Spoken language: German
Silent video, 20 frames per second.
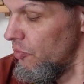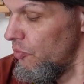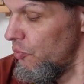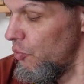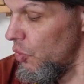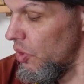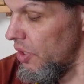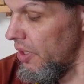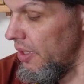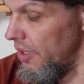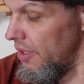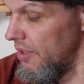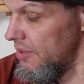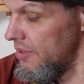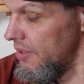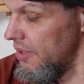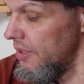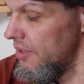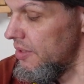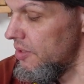führe ich
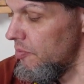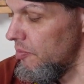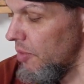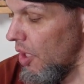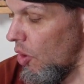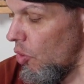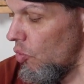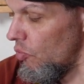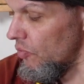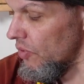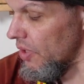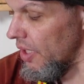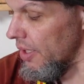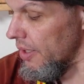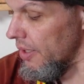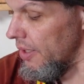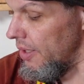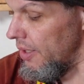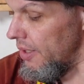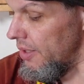sie zum
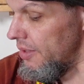Aufgang,